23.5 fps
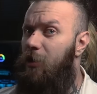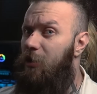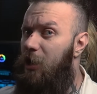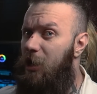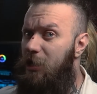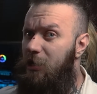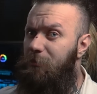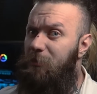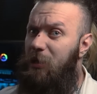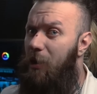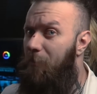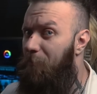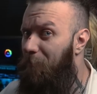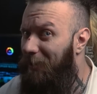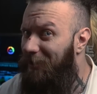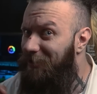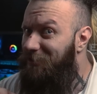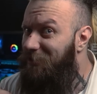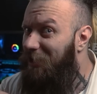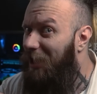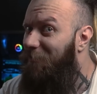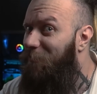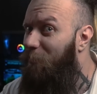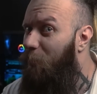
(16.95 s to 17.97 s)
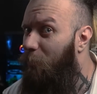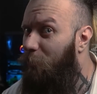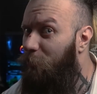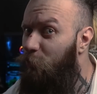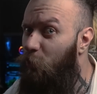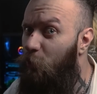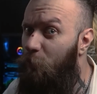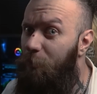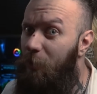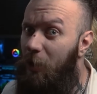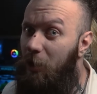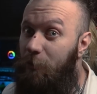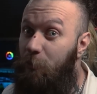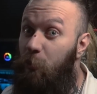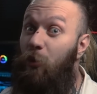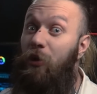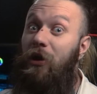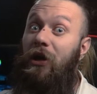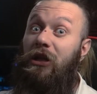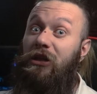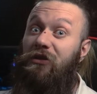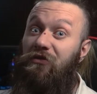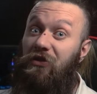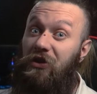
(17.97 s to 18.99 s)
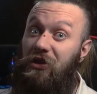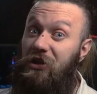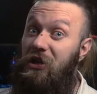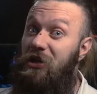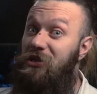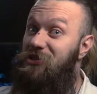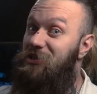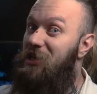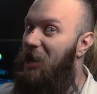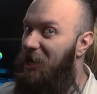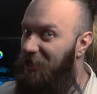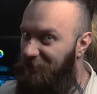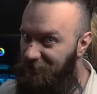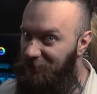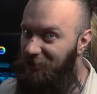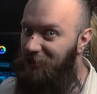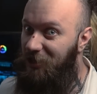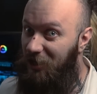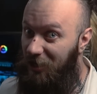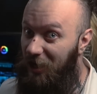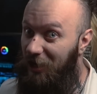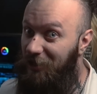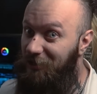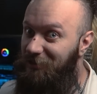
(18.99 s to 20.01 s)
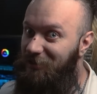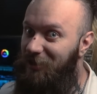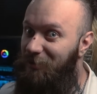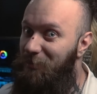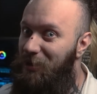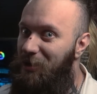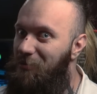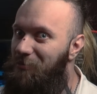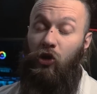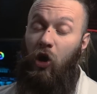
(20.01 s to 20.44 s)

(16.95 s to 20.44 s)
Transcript: Глянем на подковерную борьбу Nvidia с IT-гигантами.